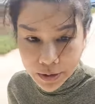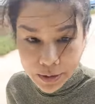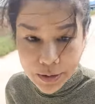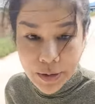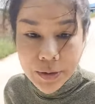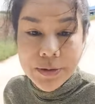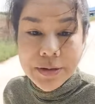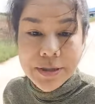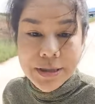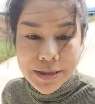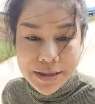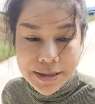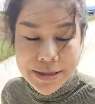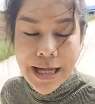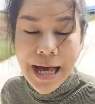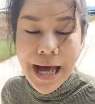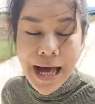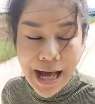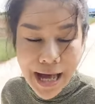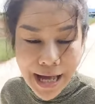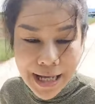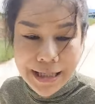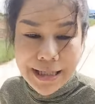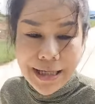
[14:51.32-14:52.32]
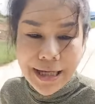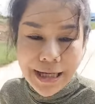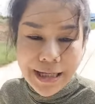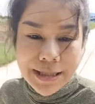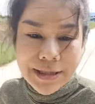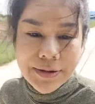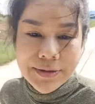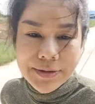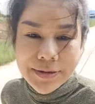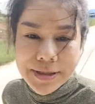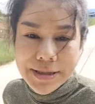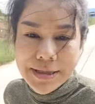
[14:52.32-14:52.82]
ต้องศึกษานะคะ
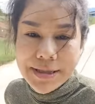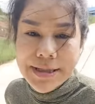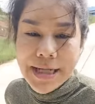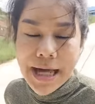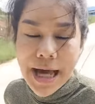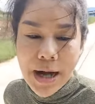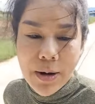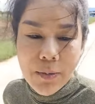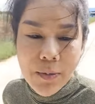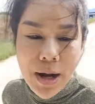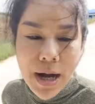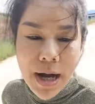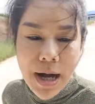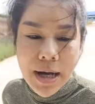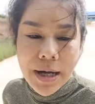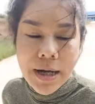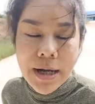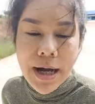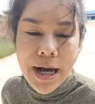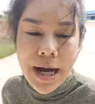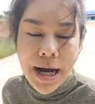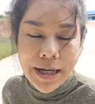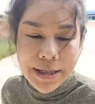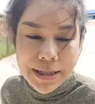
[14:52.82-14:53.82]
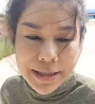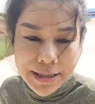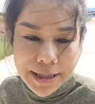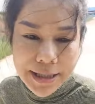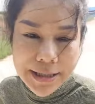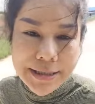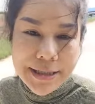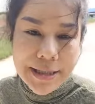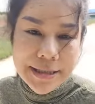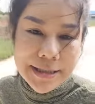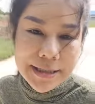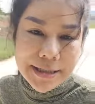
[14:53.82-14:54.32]
ต้องศึกษาว่าอริย
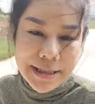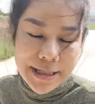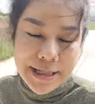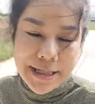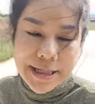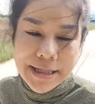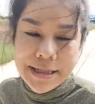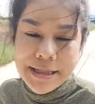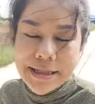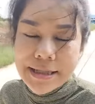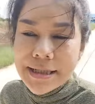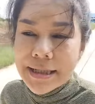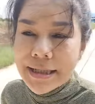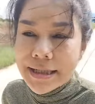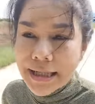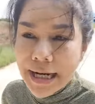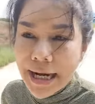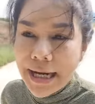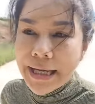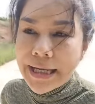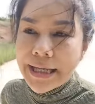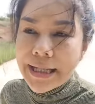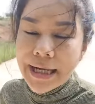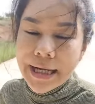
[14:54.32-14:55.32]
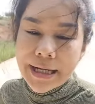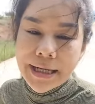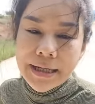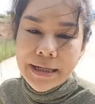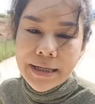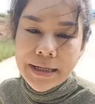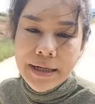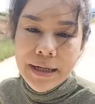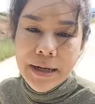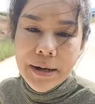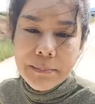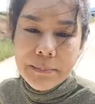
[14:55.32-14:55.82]
สัจสี่คืออะไรนะ
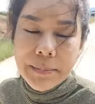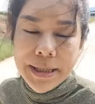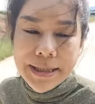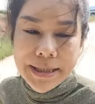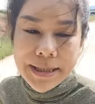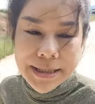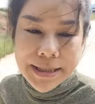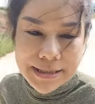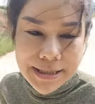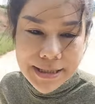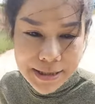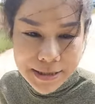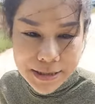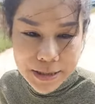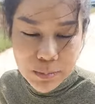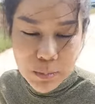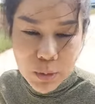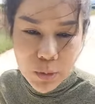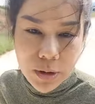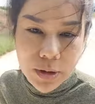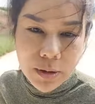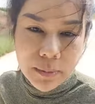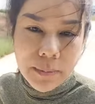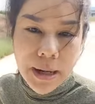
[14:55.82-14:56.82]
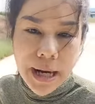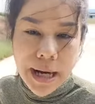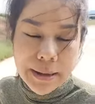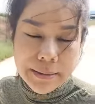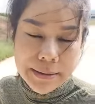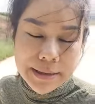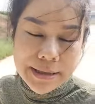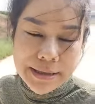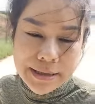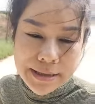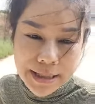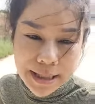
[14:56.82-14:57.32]
ปฏิจจสมุตบาท
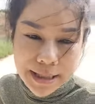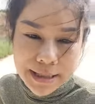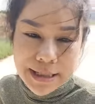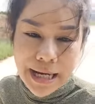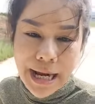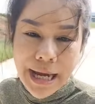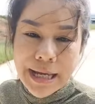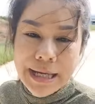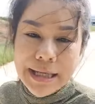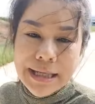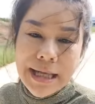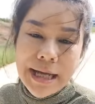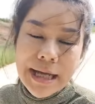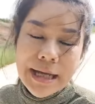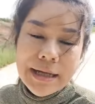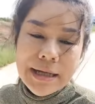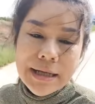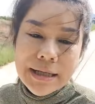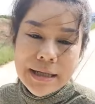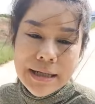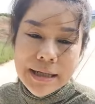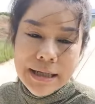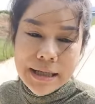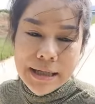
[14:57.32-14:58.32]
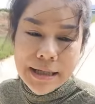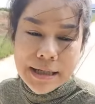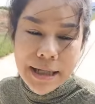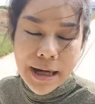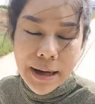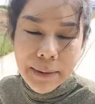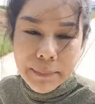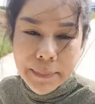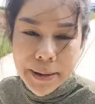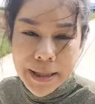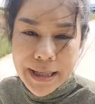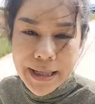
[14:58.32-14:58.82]
คืออะไรนะอิ
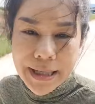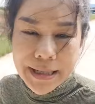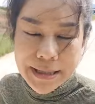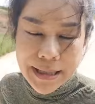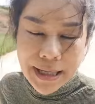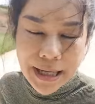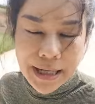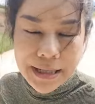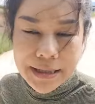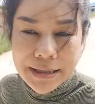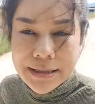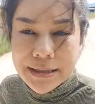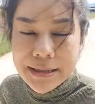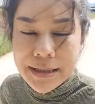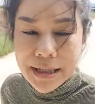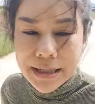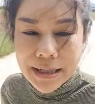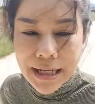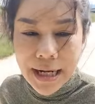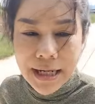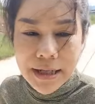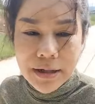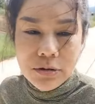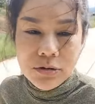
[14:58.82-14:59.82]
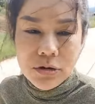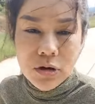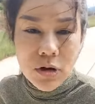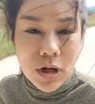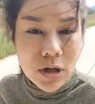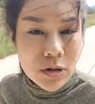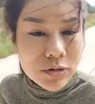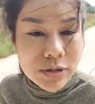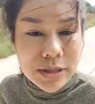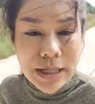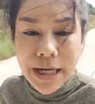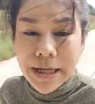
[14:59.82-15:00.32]
ทัปปยตาคืออะไรเราต้อง
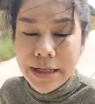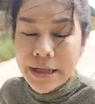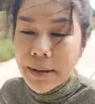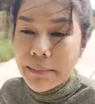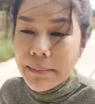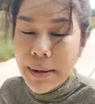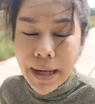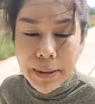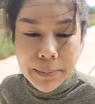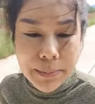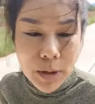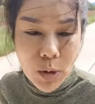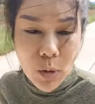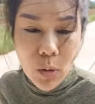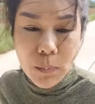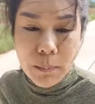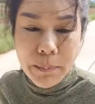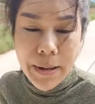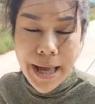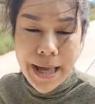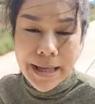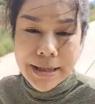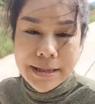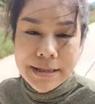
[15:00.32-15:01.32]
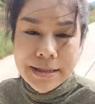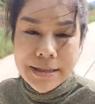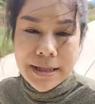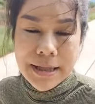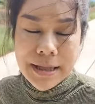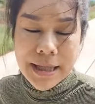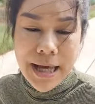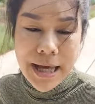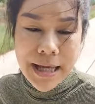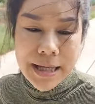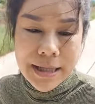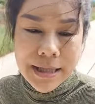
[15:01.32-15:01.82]
เข้าใจนะมรรคมีองค์แปดคือ
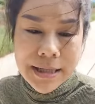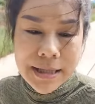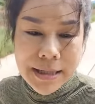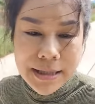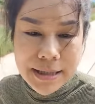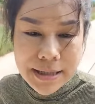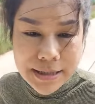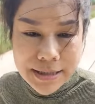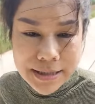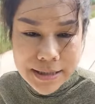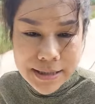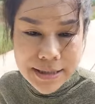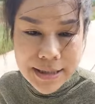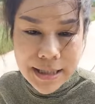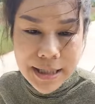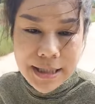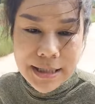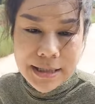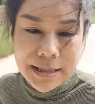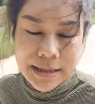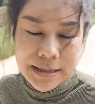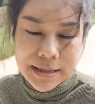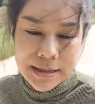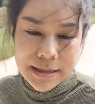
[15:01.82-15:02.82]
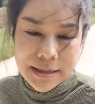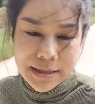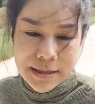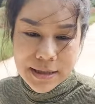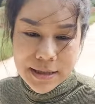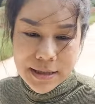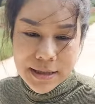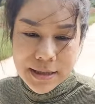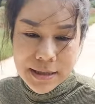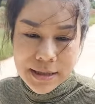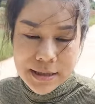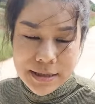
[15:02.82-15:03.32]
อะไรศีล
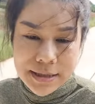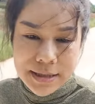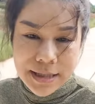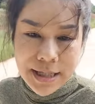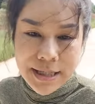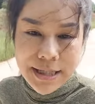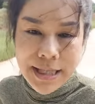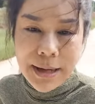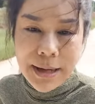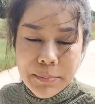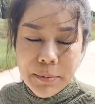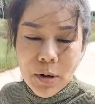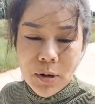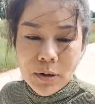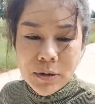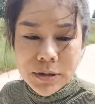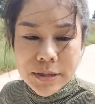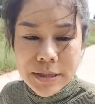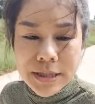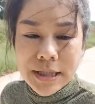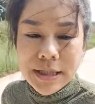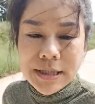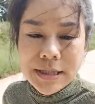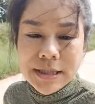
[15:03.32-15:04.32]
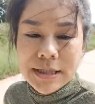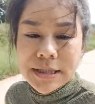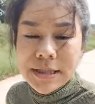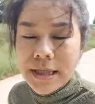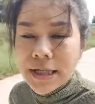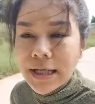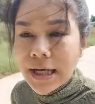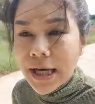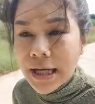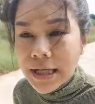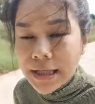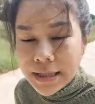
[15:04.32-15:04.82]
ระบของศีลจ
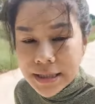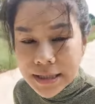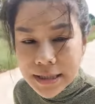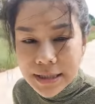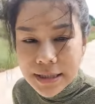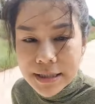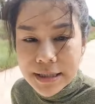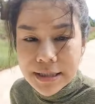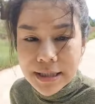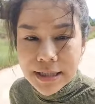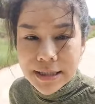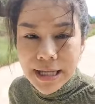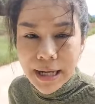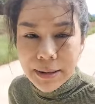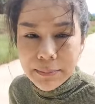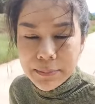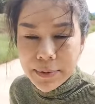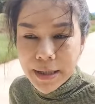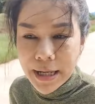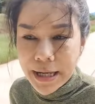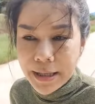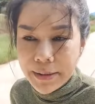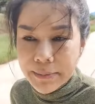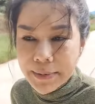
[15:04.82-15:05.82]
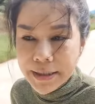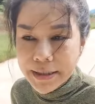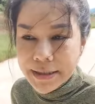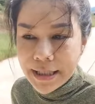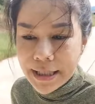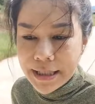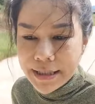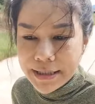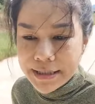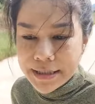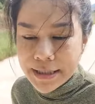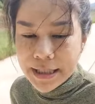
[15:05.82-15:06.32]
ริงๆอ่ะคือระดับไหน ไม่
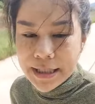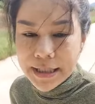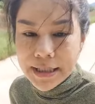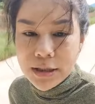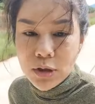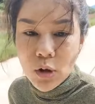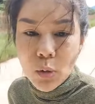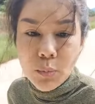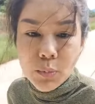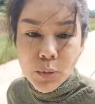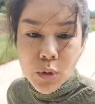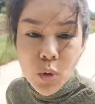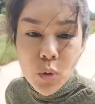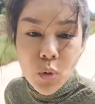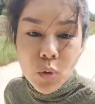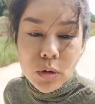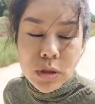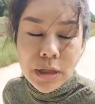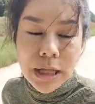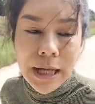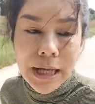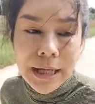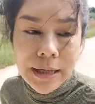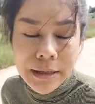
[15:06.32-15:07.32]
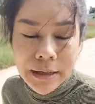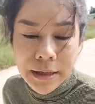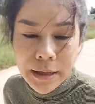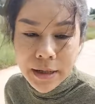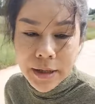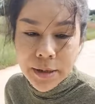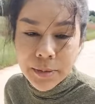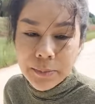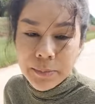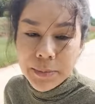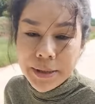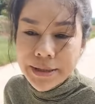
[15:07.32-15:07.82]
ใช่ศีลตบยุงนะ
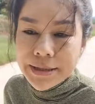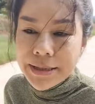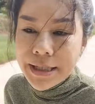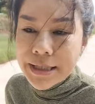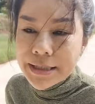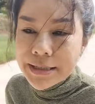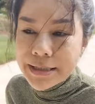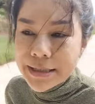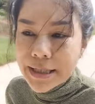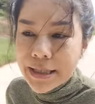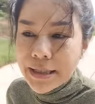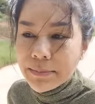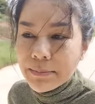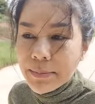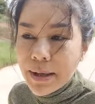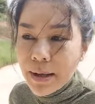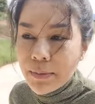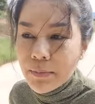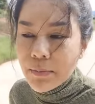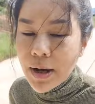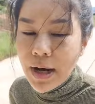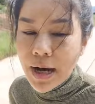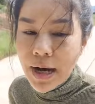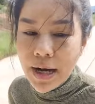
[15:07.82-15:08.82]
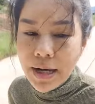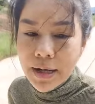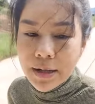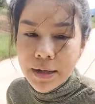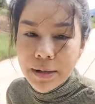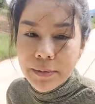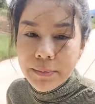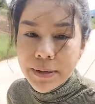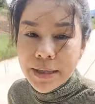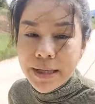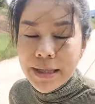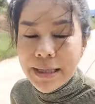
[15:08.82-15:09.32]
ไม่ใช่ศีลแบบว่า
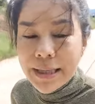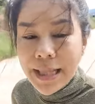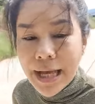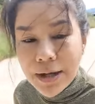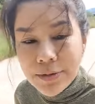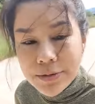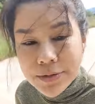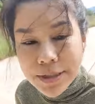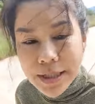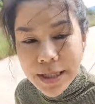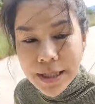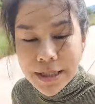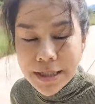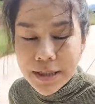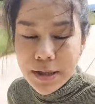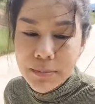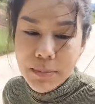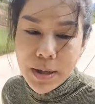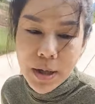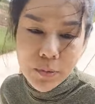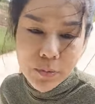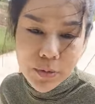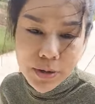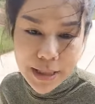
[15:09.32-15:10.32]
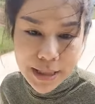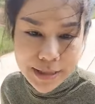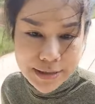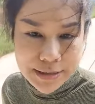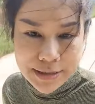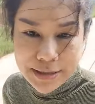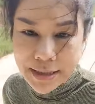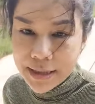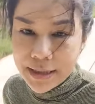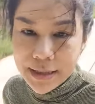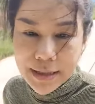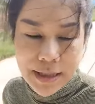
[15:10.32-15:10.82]
กินเหล้าเสร็จเดี๋ยวมาวิรัต
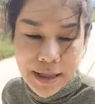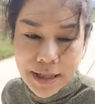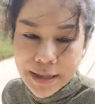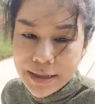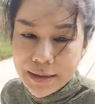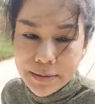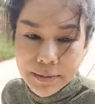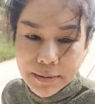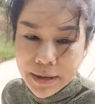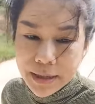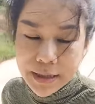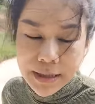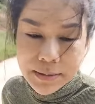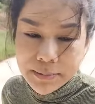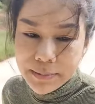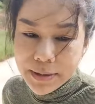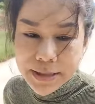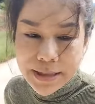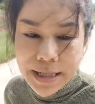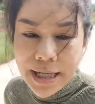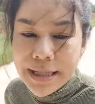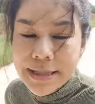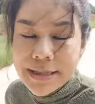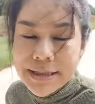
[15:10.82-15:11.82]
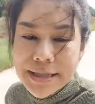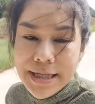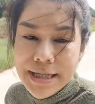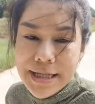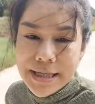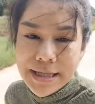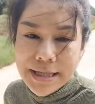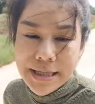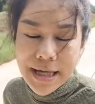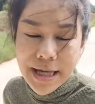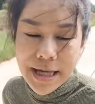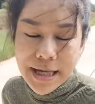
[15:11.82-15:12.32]
ศีลอันนี้อันนี้ไม่ใช่ศี
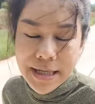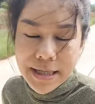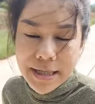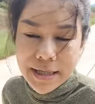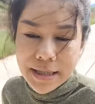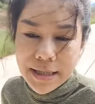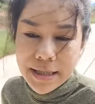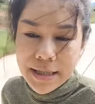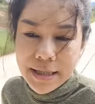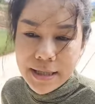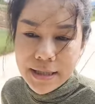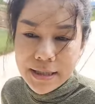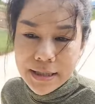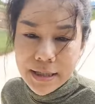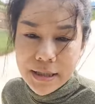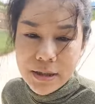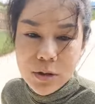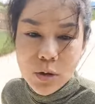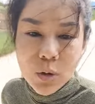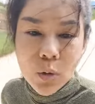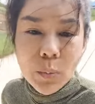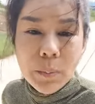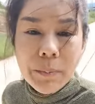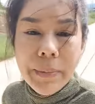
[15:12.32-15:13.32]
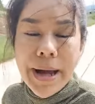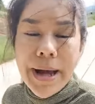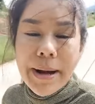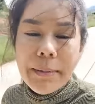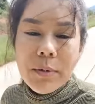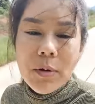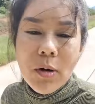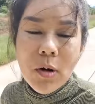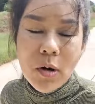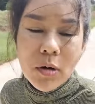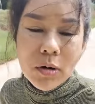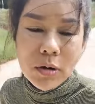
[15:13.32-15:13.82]
ลในในรูปแบบ
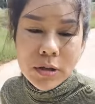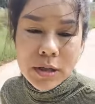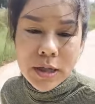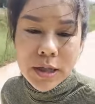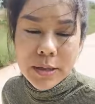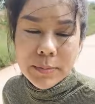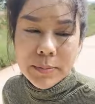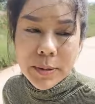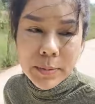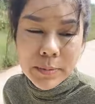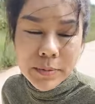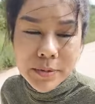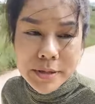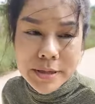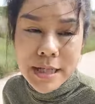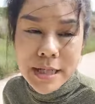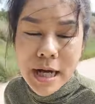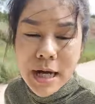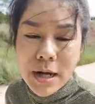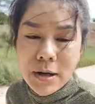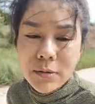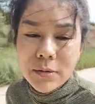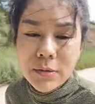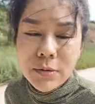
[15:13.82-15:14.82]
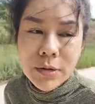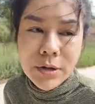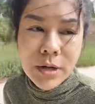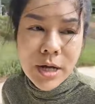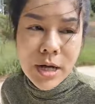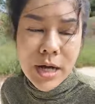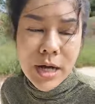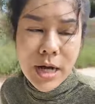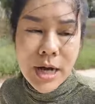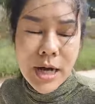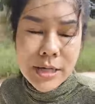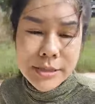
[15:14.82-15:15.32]
ของที่พระพุทธเจ้า
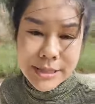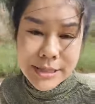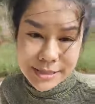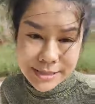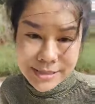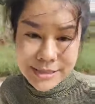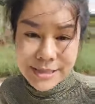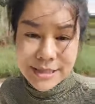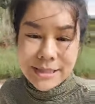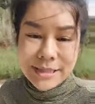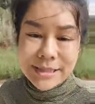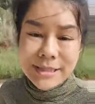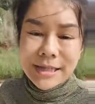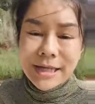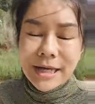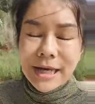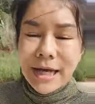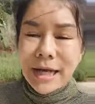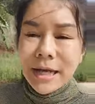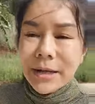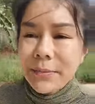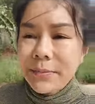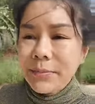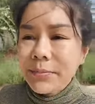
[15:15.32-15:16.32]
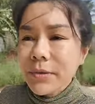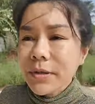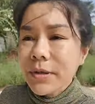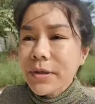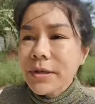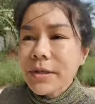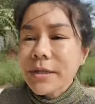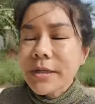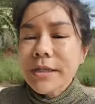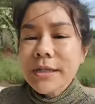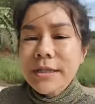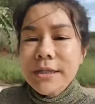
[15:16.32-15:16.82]
สรรเสริญนะคะ
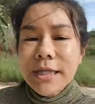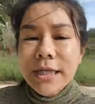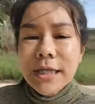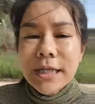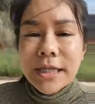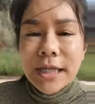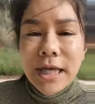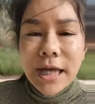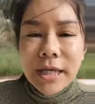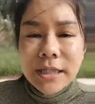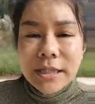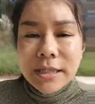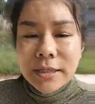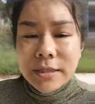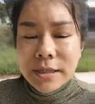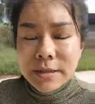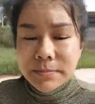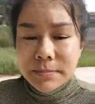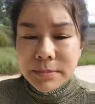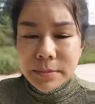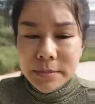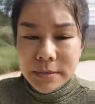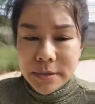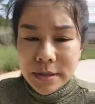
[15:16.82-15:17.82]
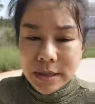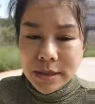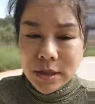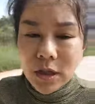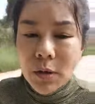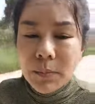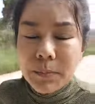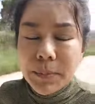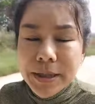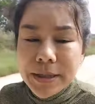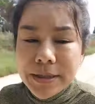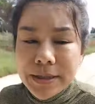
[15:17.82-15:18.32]
ศีลเนี่ยจะจะ
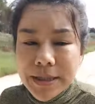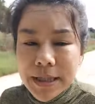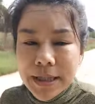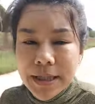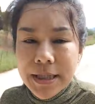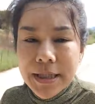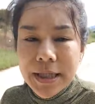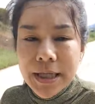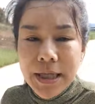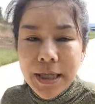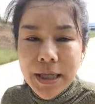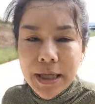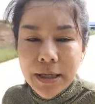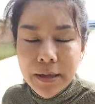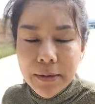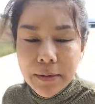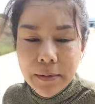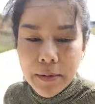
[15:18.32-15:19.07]
ต้องเป็นศีลที่